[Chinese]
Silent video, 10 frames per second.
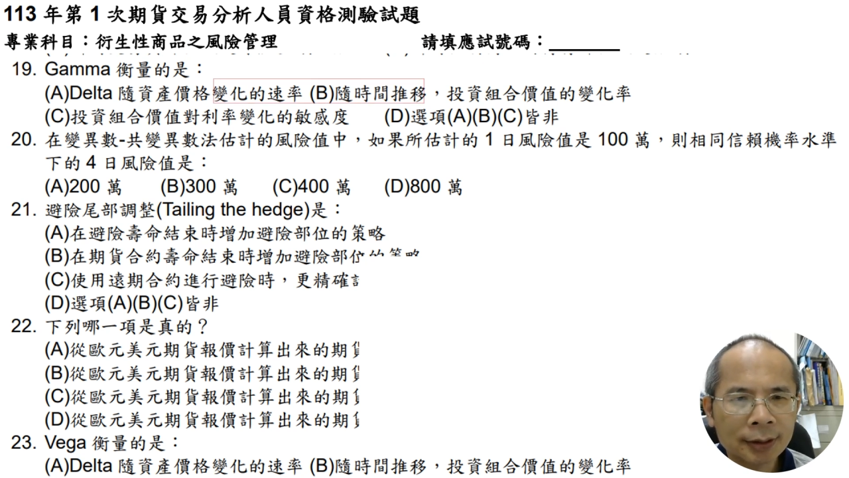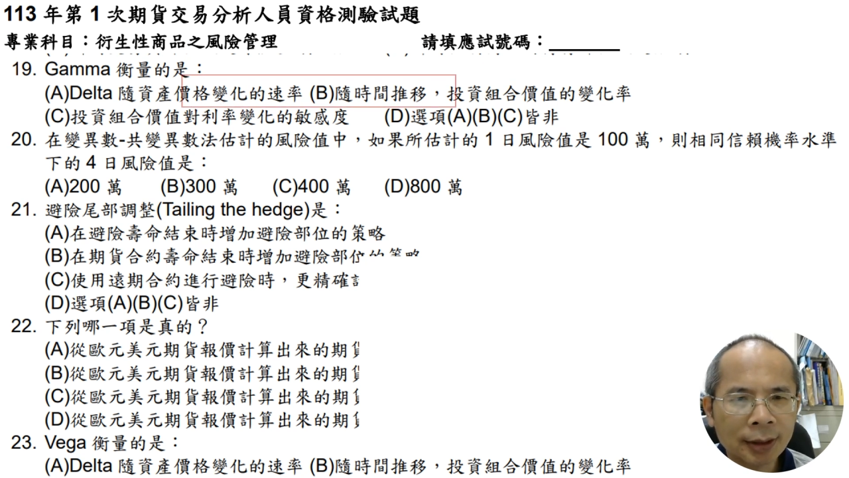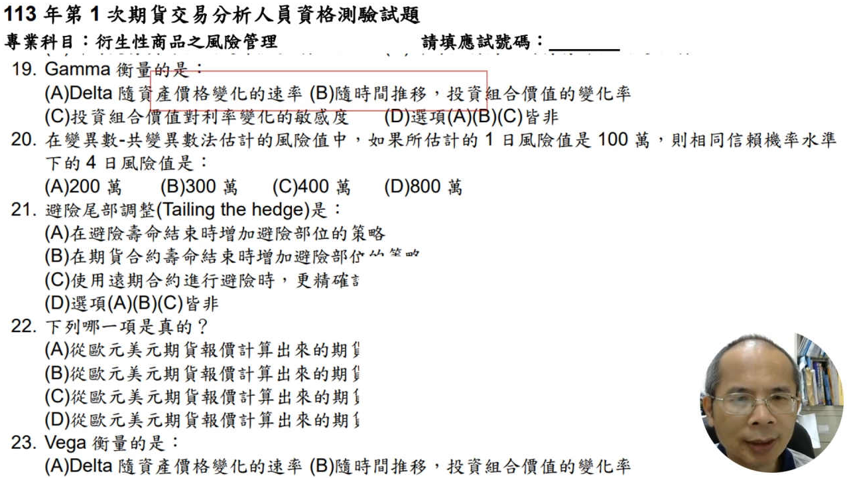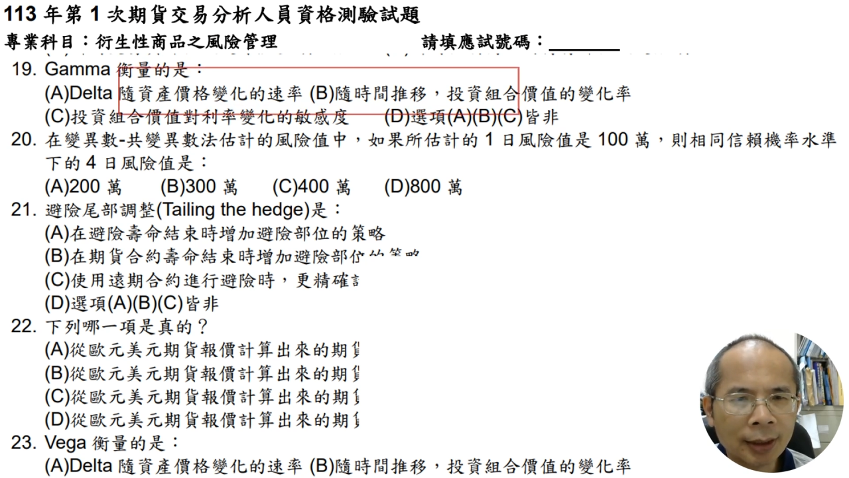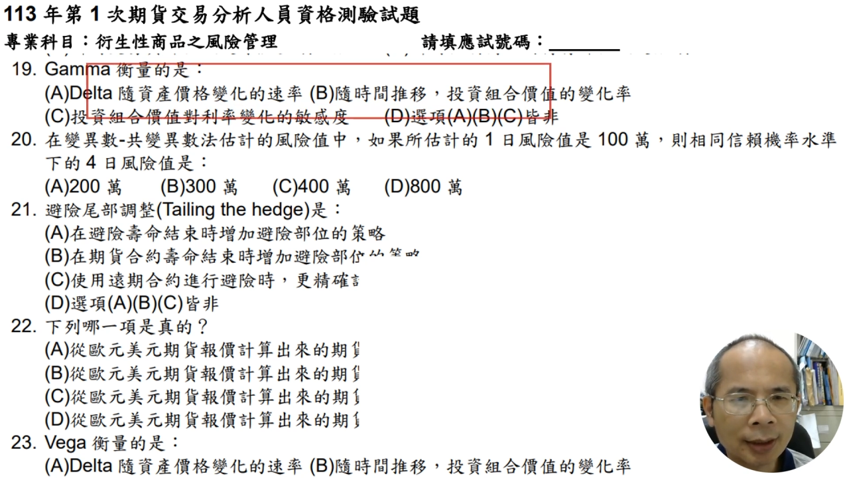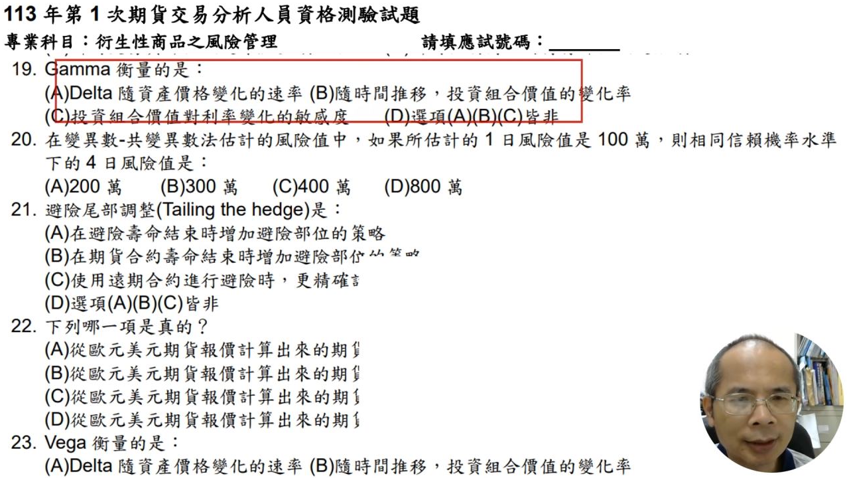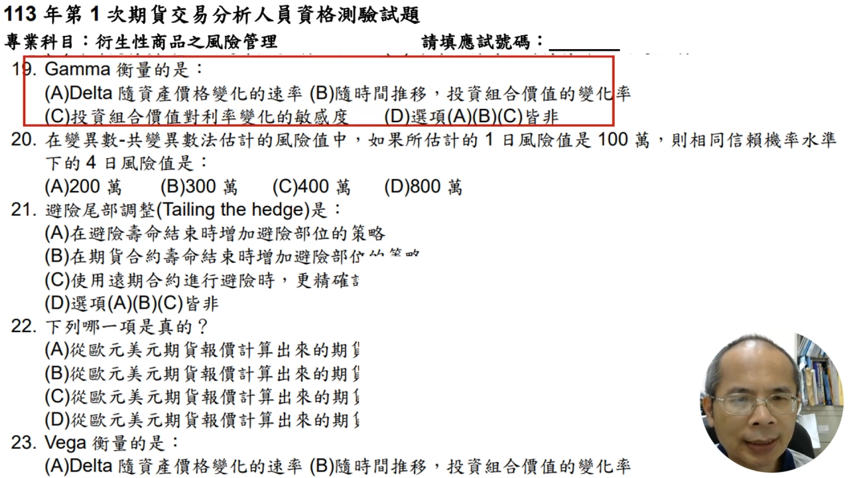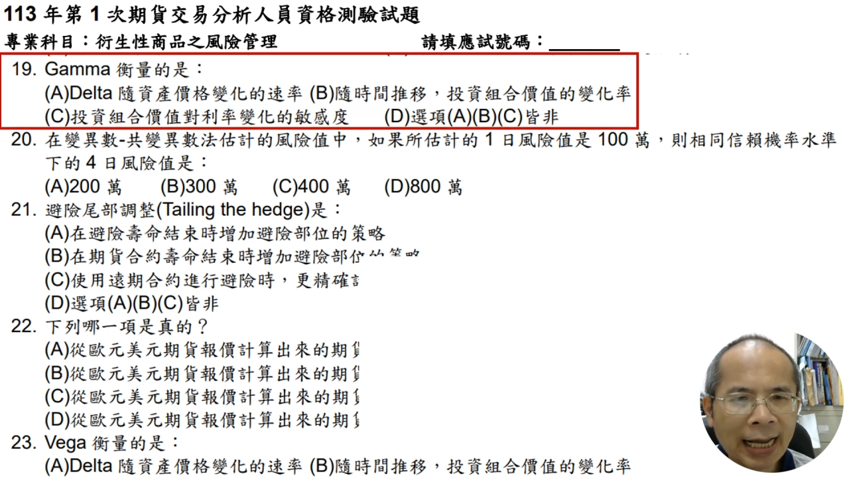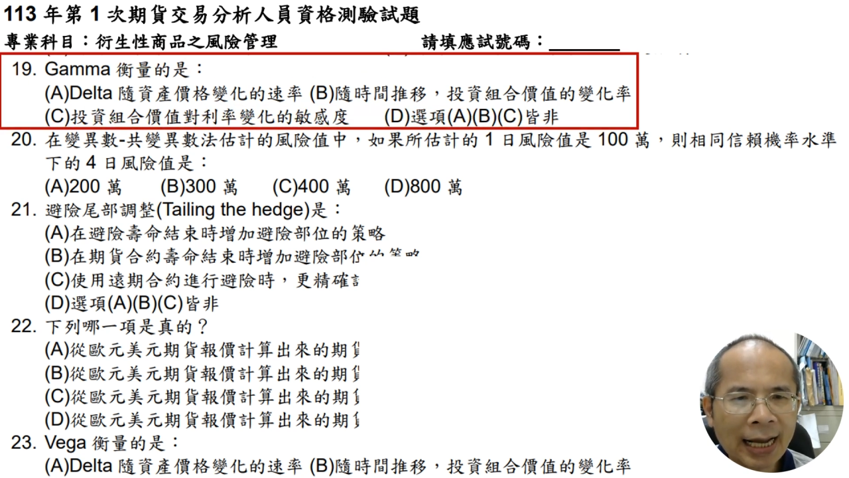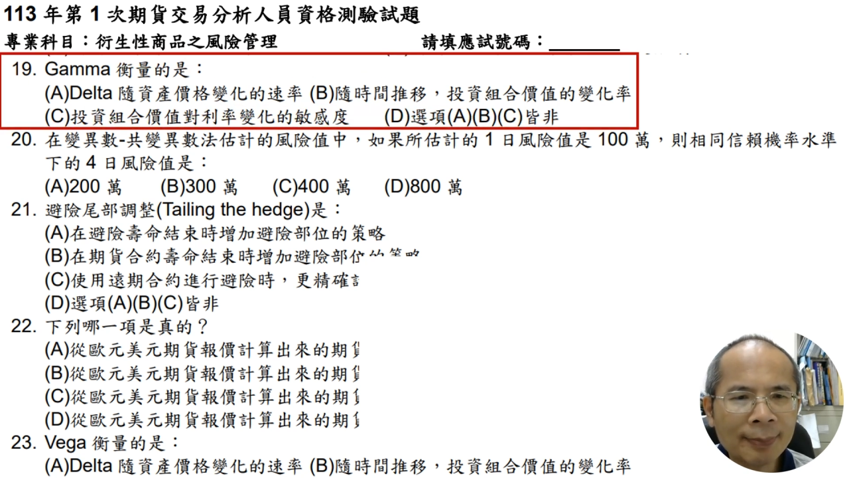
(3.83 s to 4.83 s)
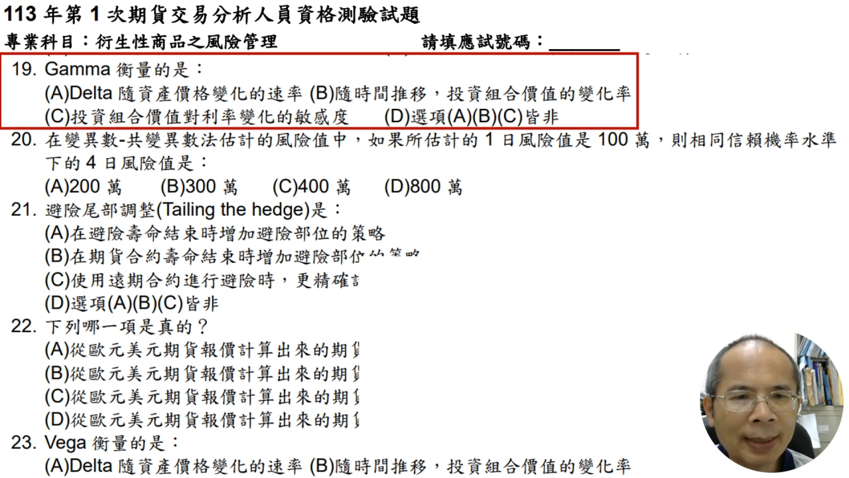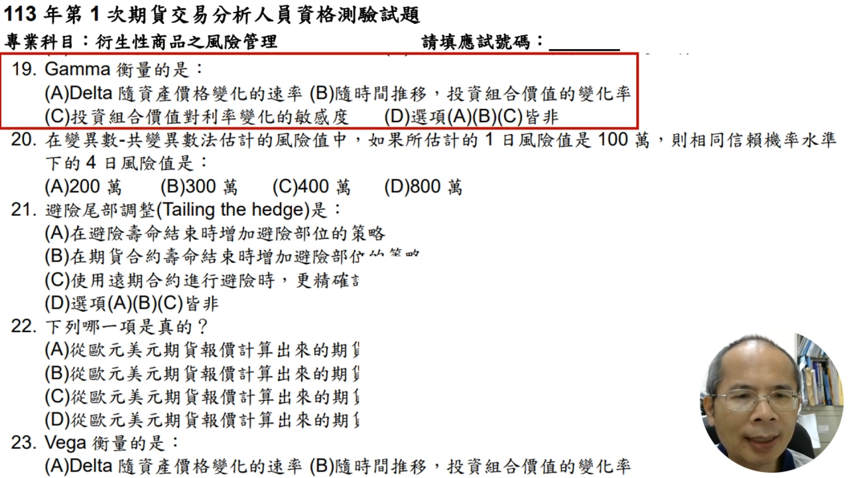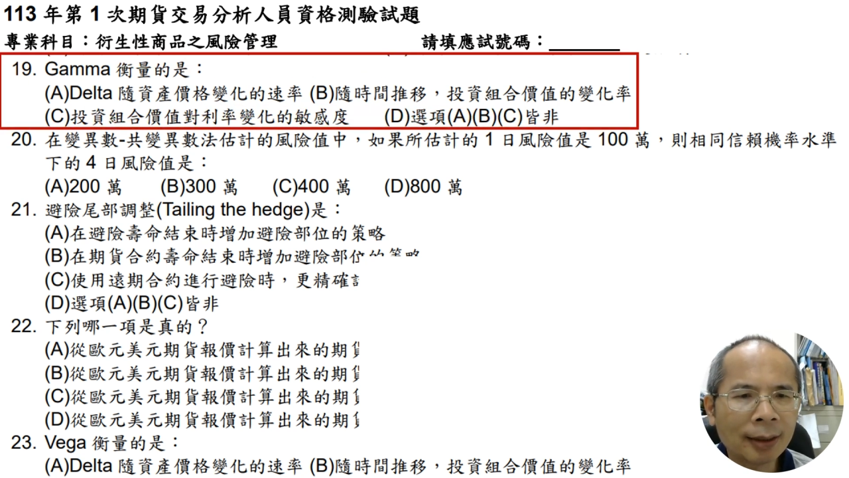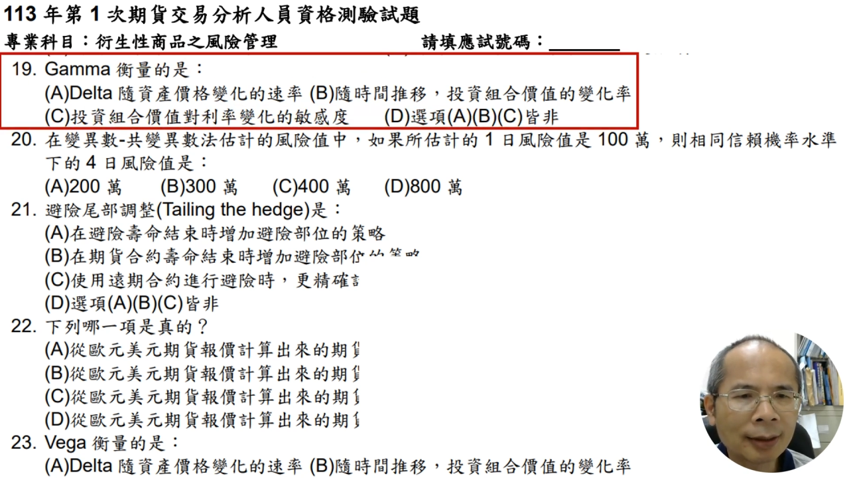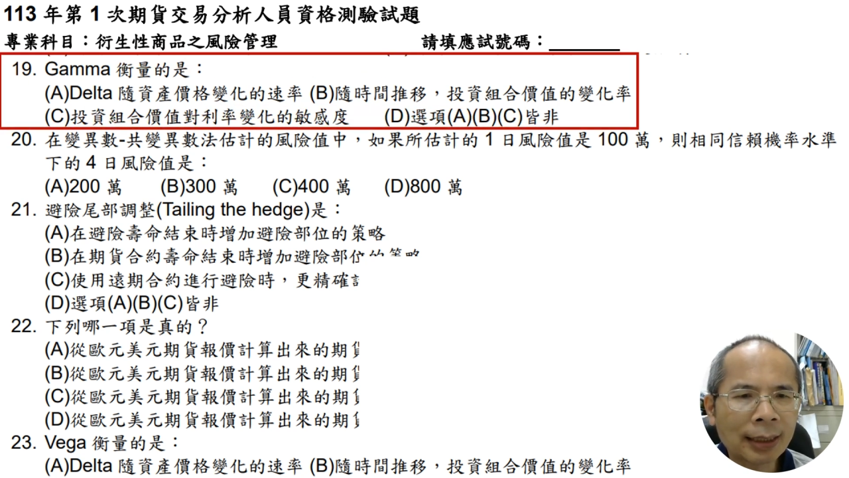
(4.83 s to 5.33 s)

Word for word: 啊，伽马哈，